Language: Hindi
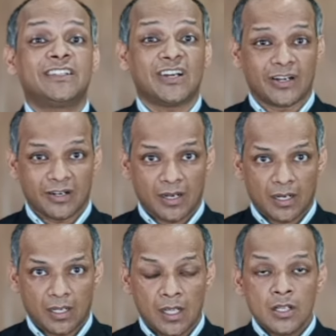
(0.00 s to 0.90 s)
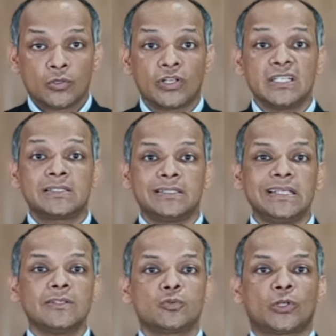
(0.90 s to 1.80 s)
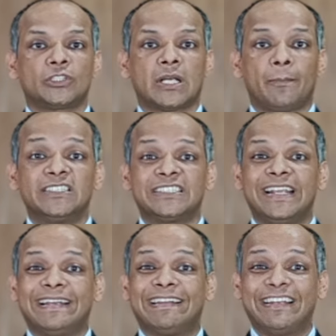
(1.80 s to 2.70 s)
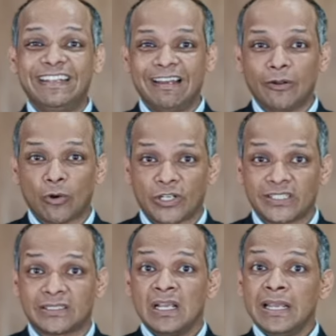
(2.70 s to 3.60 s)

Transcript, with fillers: कर रहा है क्योंकि सीए सुरक्षा मंच एक लीगल नोटिस